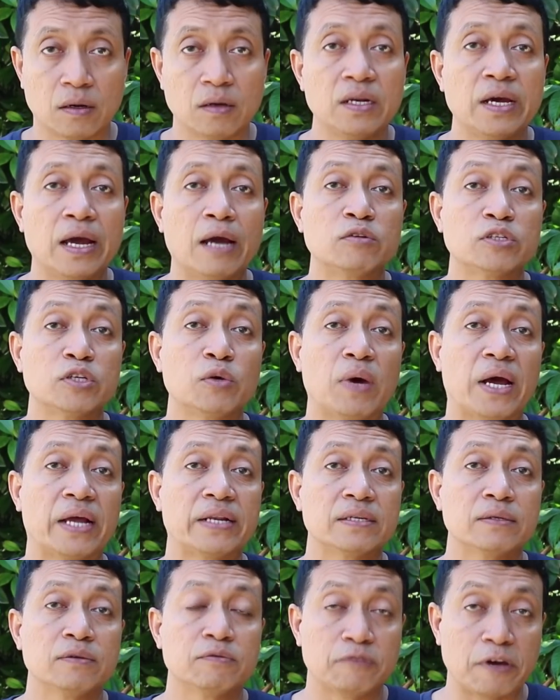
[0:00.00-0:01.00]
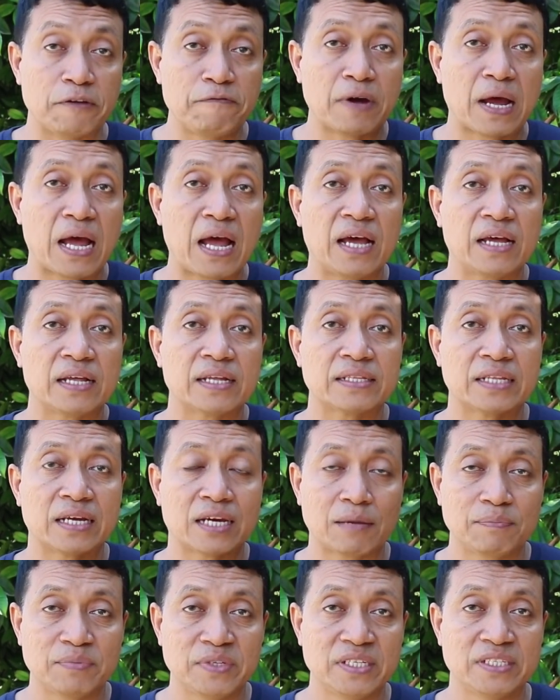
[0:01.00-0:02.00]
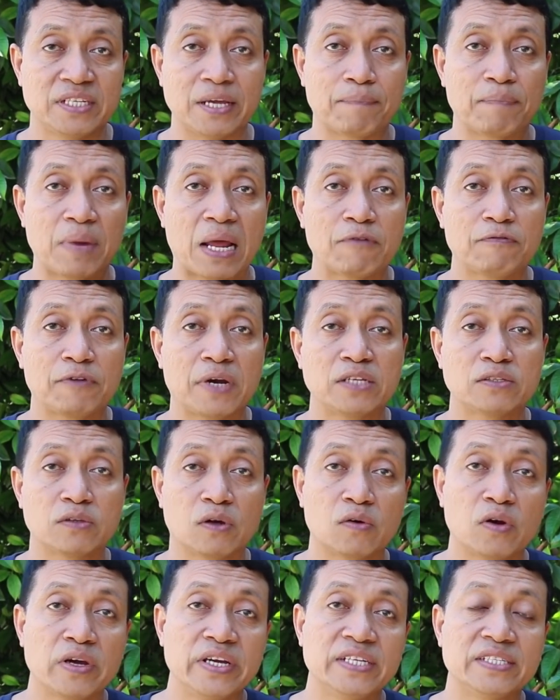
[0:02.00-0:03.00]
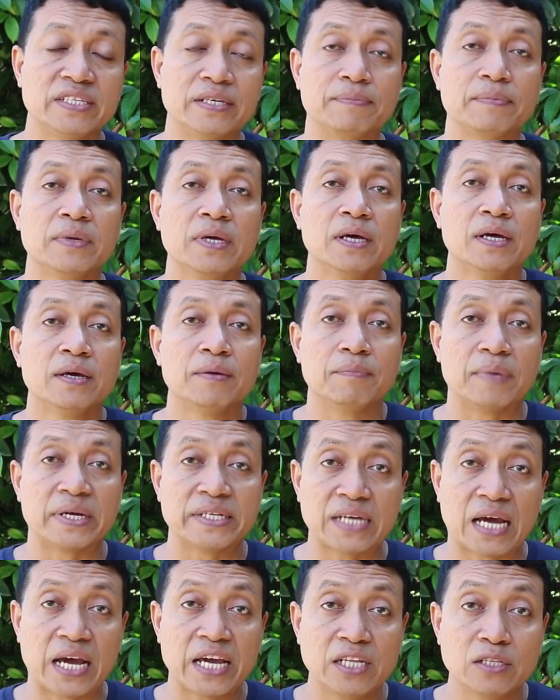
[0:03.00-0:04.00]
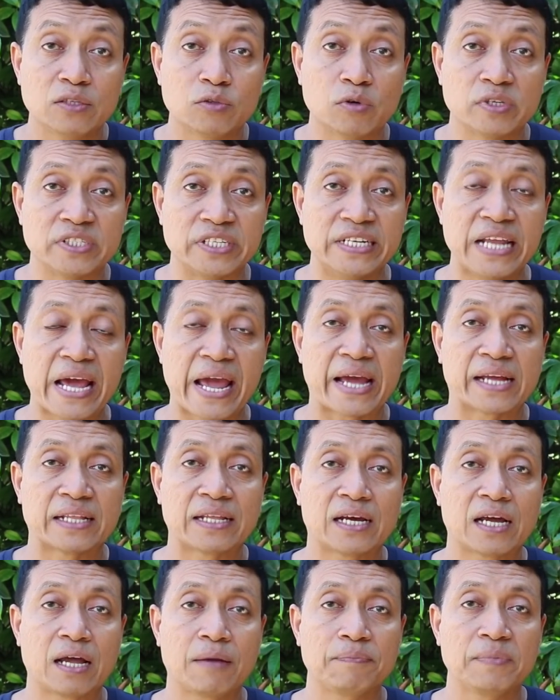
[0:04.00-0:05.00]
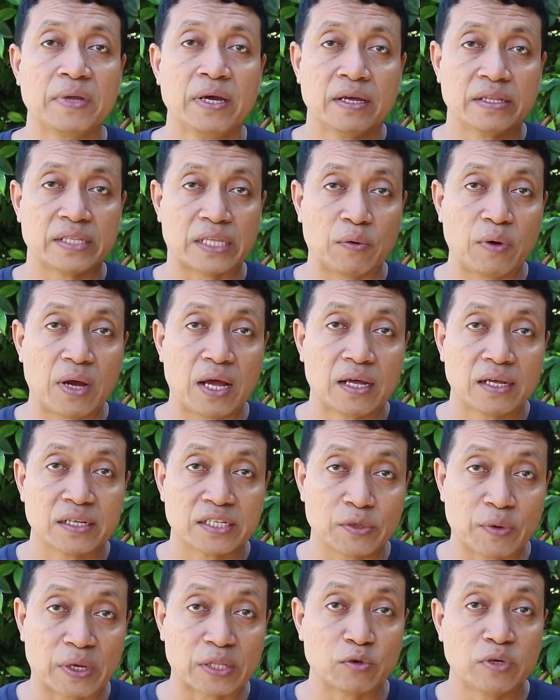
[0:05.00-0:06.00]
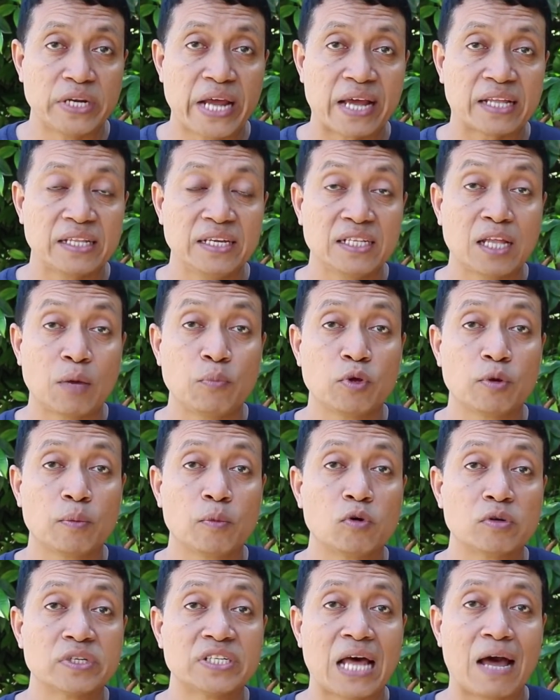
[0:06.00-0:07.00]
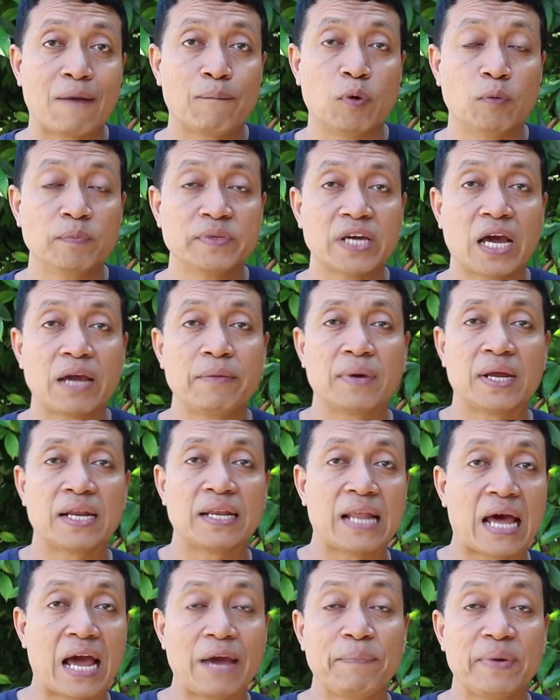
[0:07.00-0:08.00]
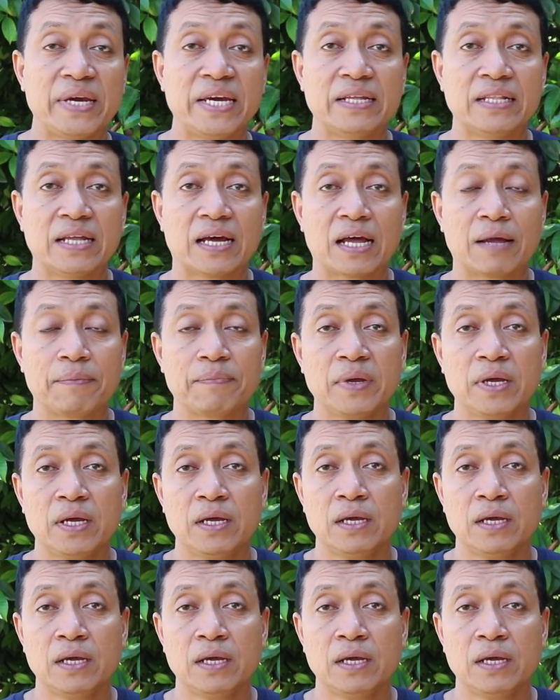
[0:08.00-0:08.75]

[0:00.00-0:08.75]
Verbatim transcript: ก็เลยเอาสว่านไฟฟ้านะครับที่เสียบปลั๊กไฟ 220 มาใช้ตัวสีแดงนะครับแต่ว่าสว่านตัวแดงนี้ท่านผู้ชมคงทราบผมใช้มาหลายปีนะครับ